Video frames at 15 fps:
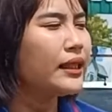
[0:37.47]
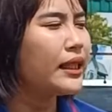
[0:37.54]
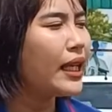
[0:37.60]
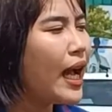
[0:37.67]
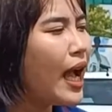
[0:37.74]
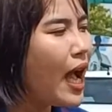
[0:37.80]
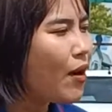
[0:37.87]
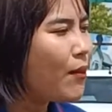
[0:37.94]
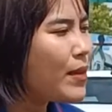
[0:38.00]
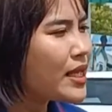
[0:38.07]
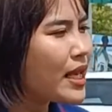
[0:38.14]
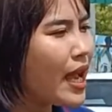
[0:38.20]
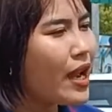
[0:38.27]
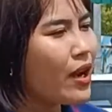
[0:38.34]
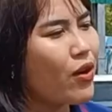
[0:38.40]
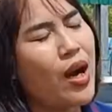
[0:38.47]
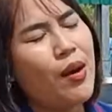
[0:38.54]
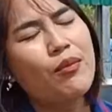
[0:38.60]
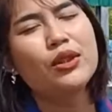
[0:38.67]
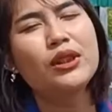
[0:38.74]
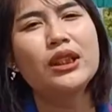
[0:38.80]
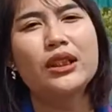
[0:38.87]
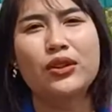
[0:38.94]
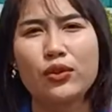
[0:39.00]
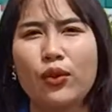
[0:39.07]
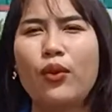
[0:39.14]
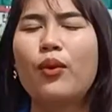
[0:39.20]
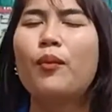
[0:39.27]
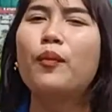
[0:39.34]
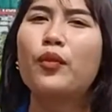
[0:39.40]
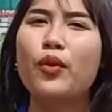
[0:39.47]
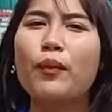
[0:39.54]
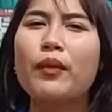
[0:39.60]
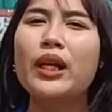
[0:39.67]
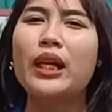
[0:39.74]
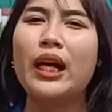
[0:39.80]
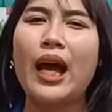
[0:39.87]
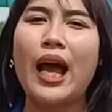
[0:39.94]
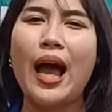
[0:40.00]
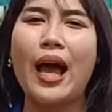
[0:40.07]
สีขาวมันจะให้ความรู้สึกสุขุมนุ่มลึก